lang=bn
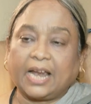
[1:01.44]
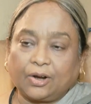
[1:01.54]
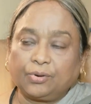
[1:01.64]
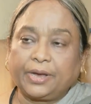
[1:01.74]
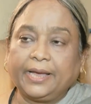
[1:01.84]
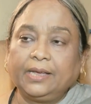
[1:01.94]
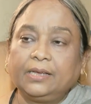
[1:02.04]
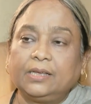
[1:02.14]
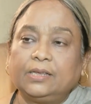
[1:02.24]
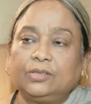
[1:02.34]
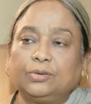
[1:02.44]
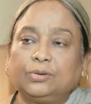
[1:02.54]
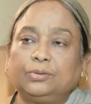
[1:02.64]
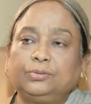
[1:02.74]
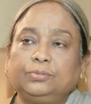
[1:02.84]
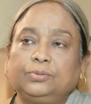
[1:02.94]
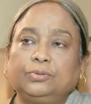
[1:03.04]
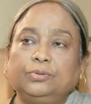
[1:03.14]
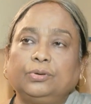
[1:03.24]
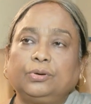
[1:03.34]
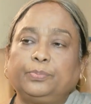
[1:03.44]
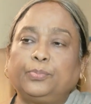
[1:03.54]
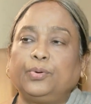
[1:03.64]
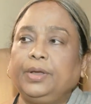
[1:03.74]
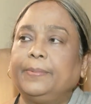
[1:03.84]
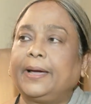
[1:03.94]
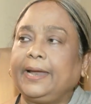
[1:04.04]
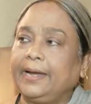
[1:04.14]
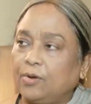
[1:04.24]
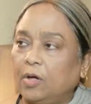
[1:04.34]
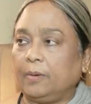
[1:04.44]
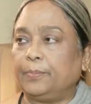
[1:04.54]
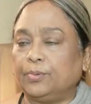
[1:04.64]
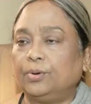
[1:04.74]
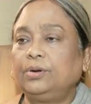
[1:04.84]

নাটকে তো সুন্দর পরিবারের গল্প